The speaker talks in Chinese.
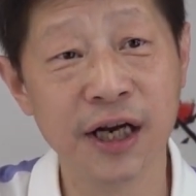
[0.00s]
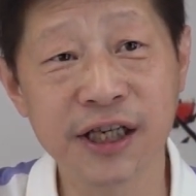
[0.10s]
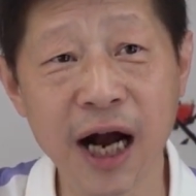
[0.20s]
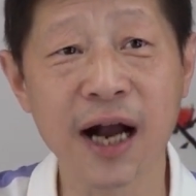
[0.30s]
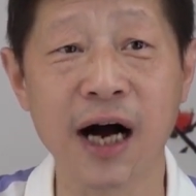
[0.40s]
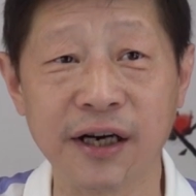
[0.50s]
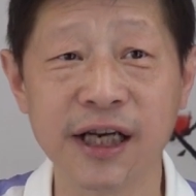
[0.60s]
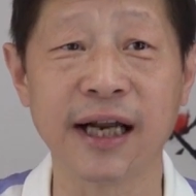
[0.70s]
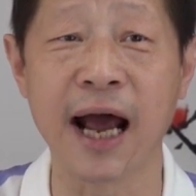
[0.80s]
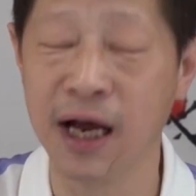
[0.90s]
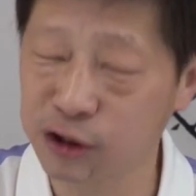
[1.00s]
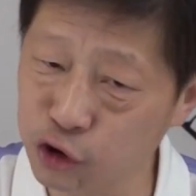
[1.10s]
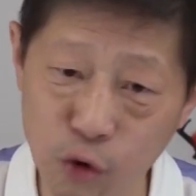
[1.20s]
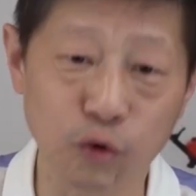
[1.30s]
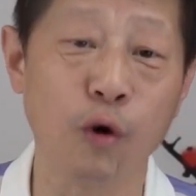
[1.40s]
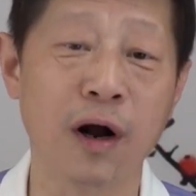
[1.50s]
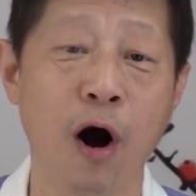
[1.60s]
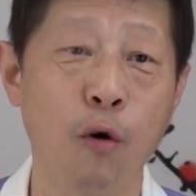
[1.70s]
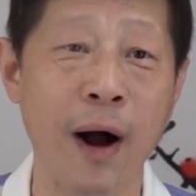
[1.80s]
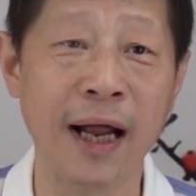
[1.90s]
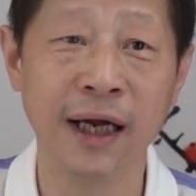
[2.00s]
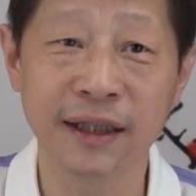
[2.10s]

香港现在众多高官，